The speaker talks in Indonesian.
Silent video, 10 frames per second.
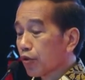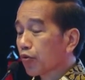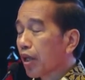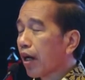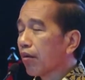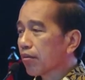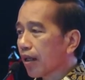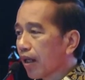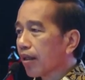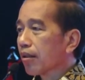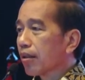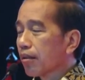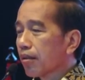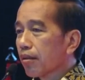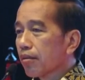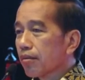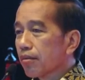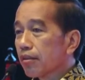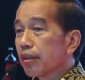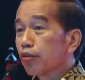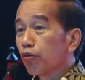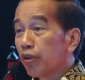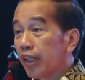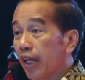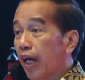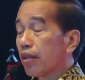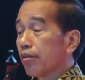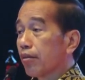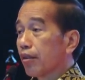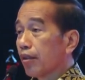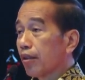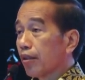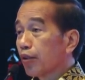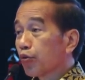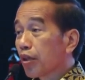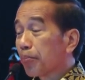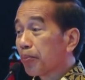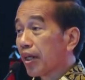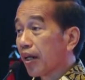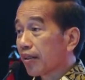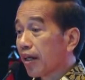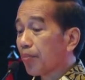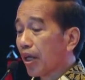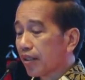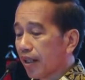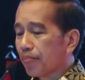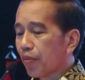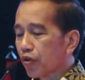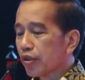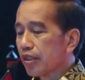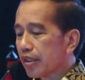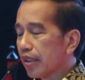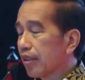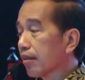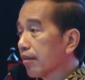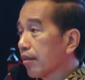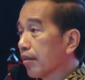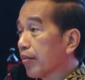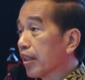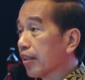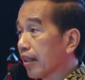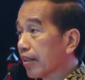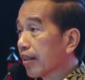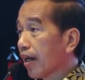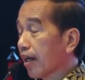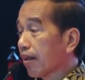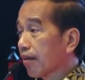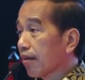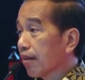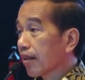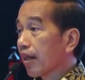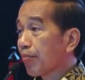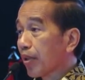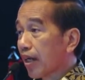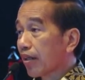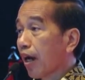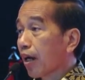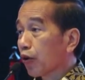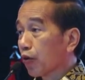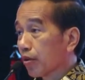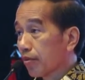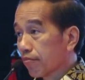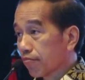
juta orang di dunia sudah berada pada posisi menderita kelaparan akut